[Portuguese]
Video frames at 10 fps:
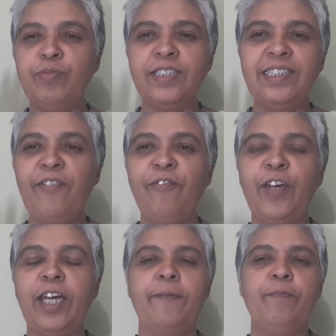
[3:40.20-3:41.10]
você
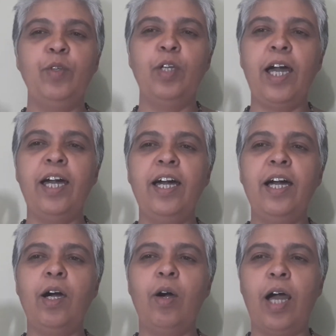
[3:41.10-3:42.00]
vê
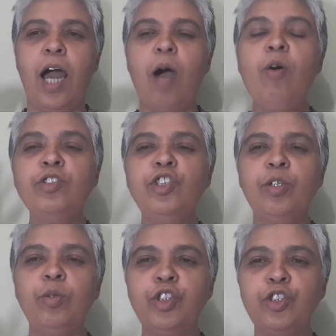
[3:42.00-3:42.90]
Uh, onde
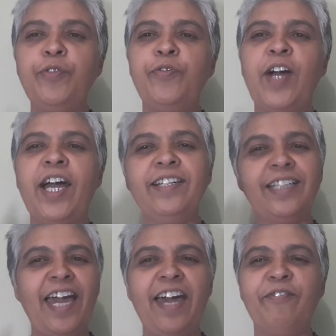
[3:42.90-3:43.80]
o Shufan,
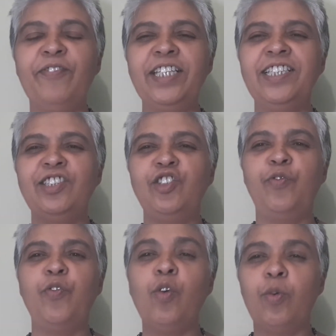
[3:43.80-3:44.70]
que é a fênix de
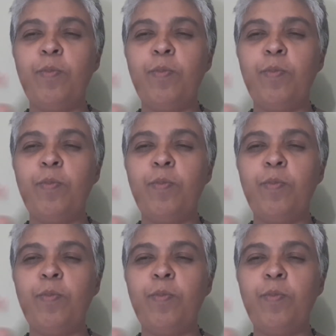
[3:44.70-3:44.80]
fogo,